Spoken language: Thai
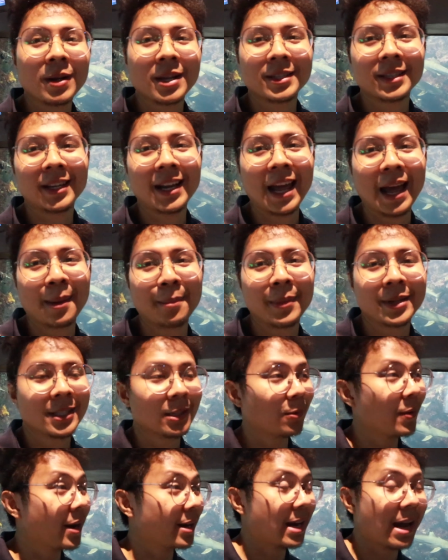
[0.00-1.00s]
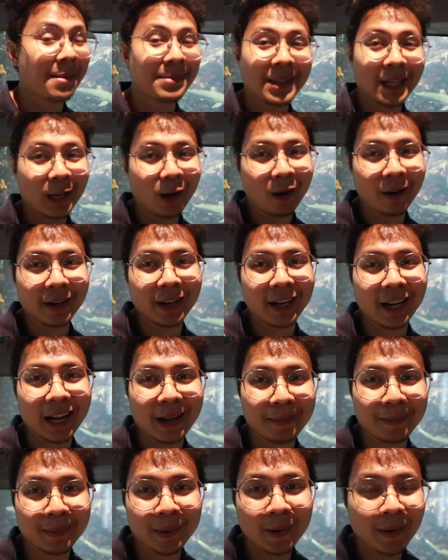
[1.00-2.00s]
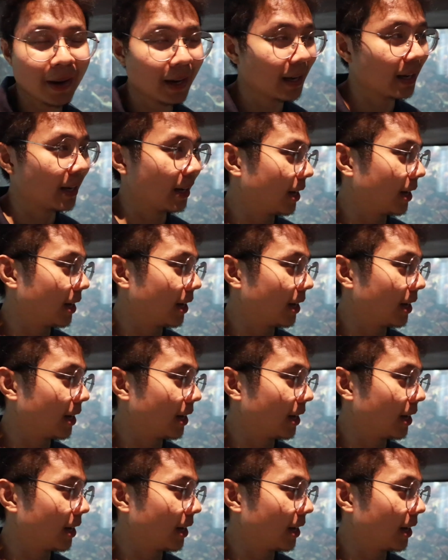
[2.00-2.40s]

ปลาฉลามมันจะว่ายน้ำตลอดนะครับเพราะว่า